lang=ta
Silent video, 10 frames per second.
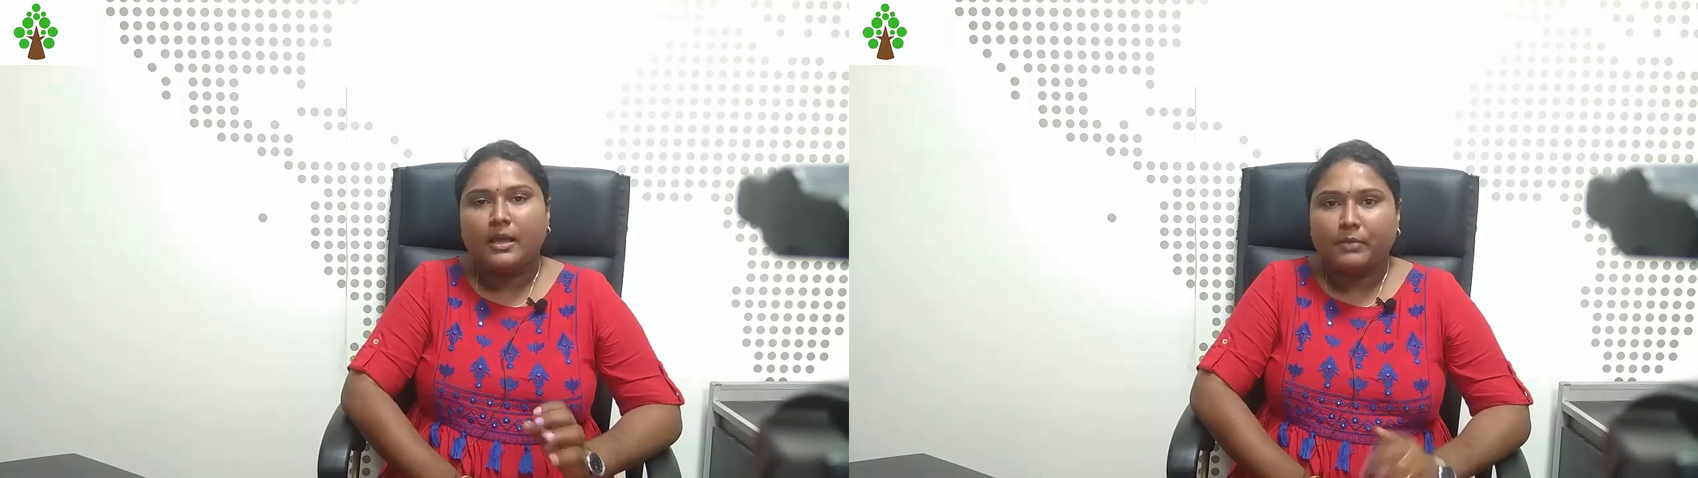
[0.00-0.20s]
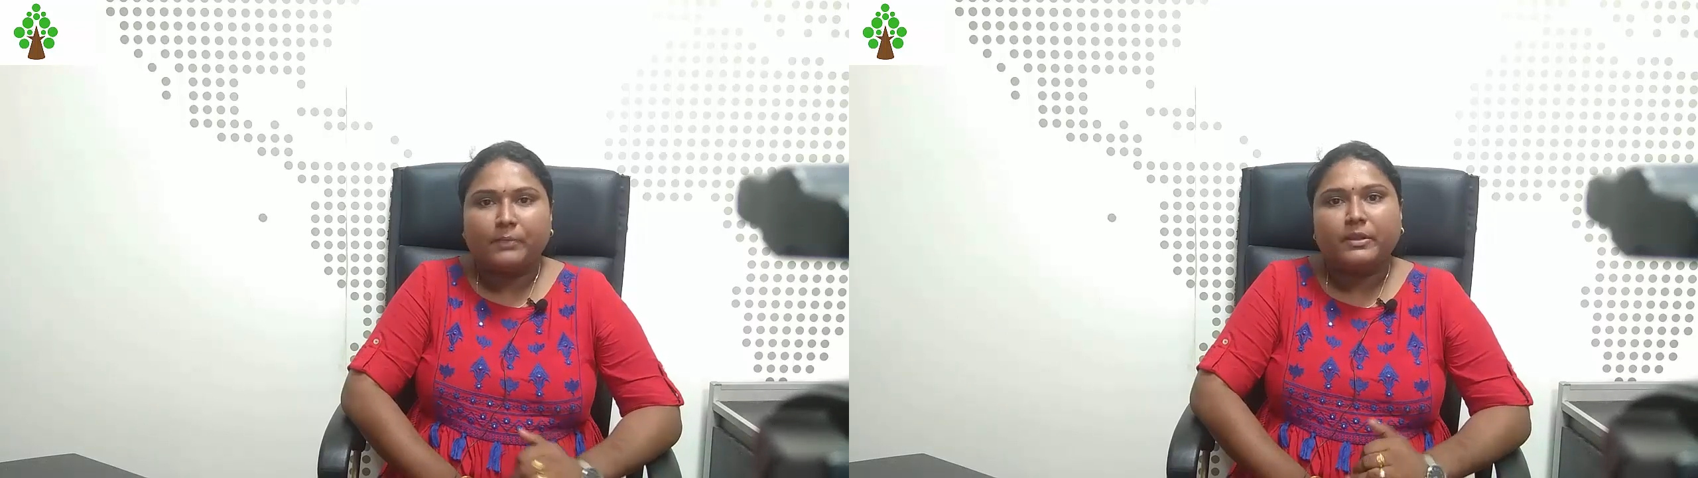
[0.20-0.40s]

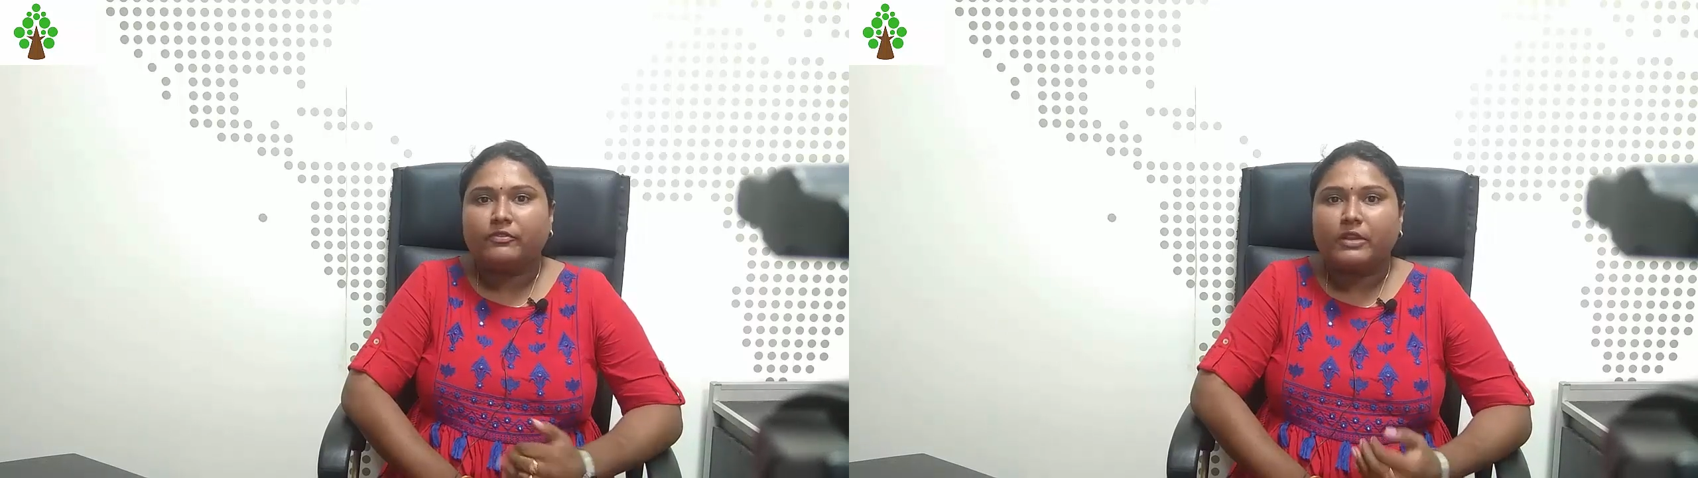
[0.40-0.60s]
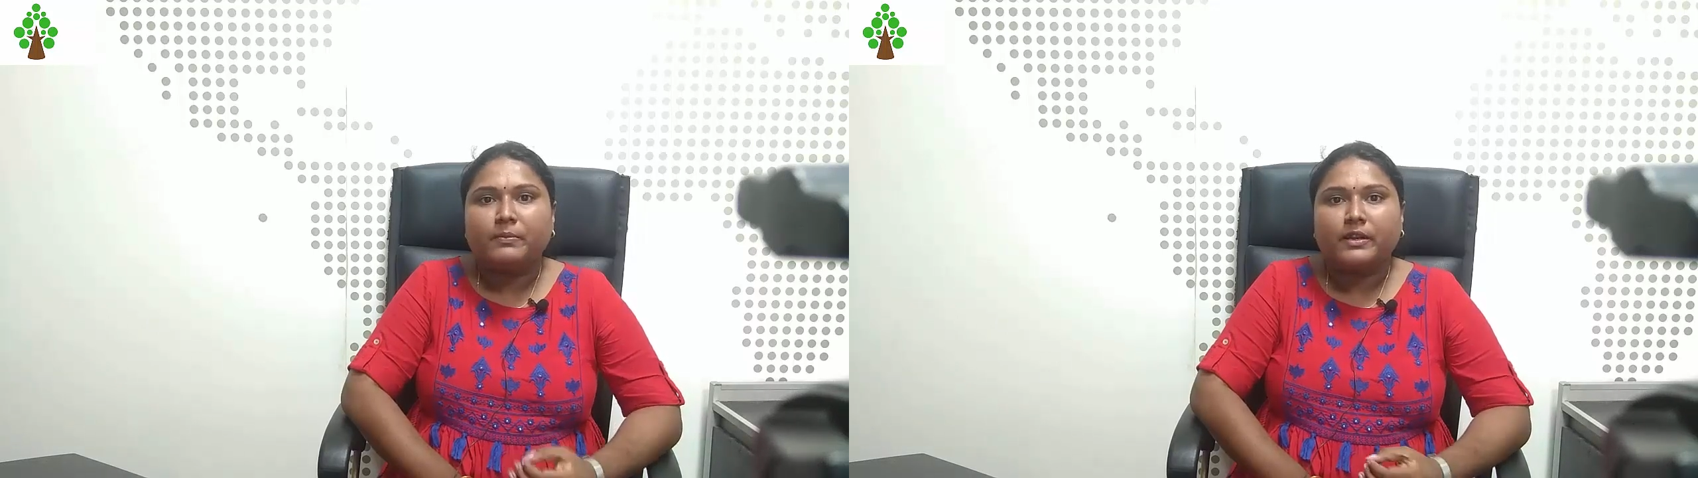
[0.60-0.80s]
பேப்பர்
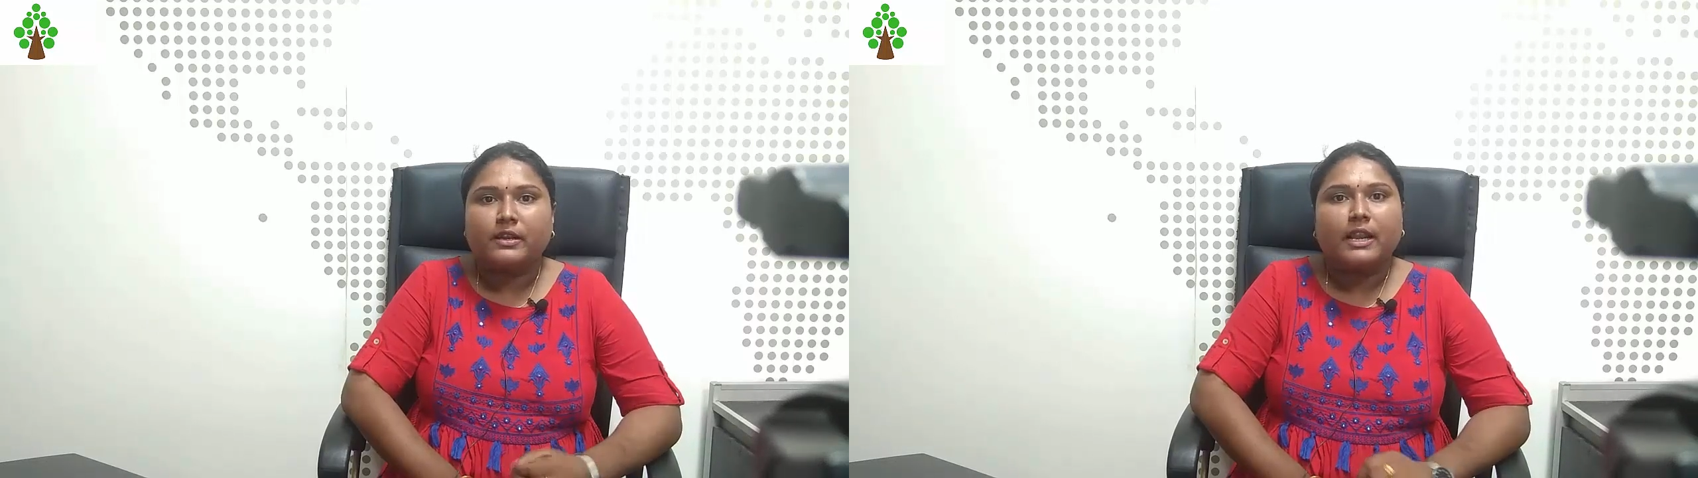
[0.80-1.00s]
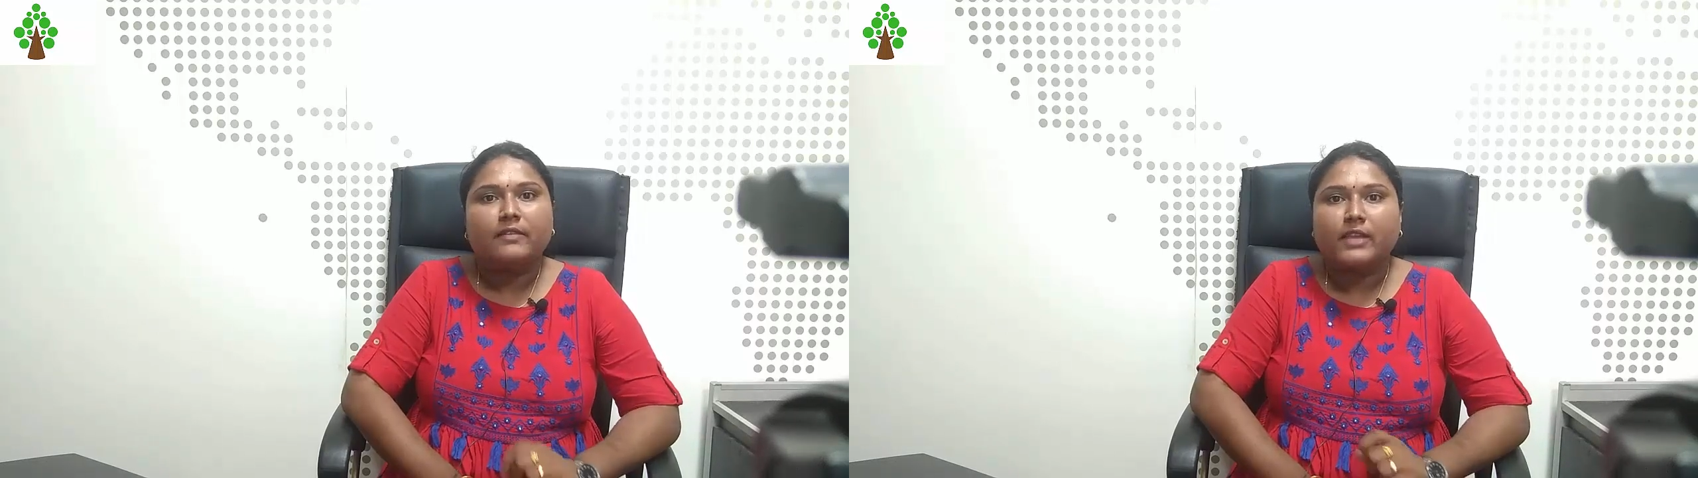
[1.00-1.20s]
ஃபில் பண்ற
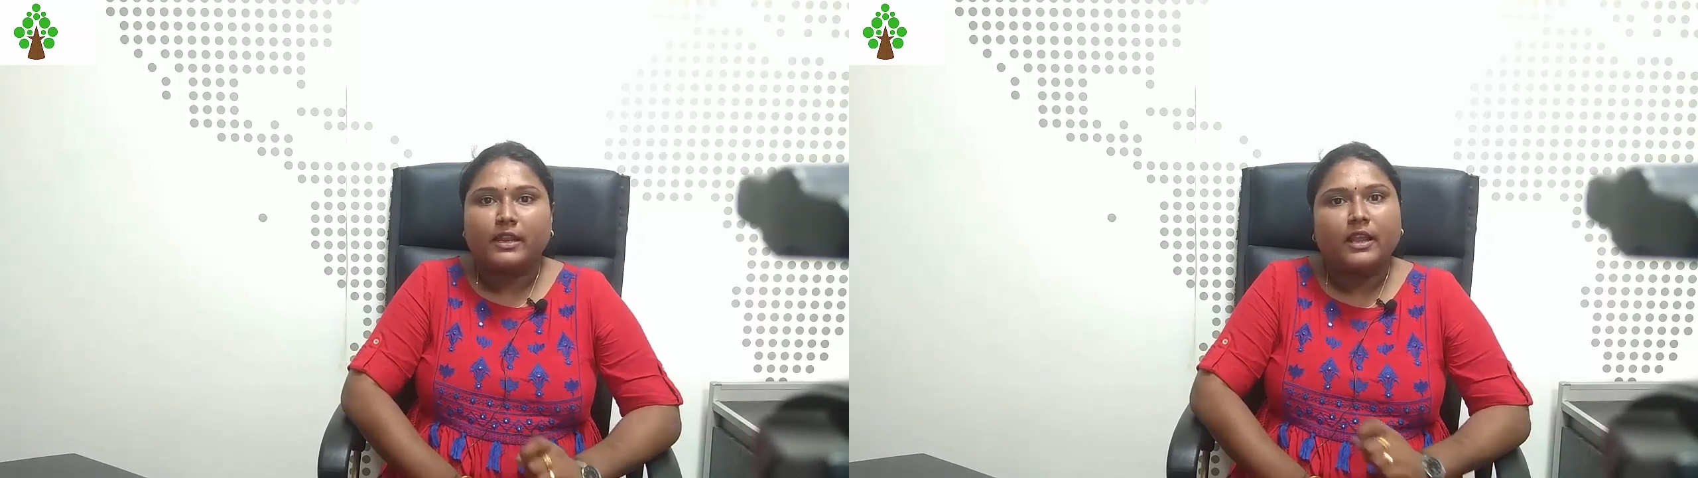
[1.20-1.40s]
அளவுக்கு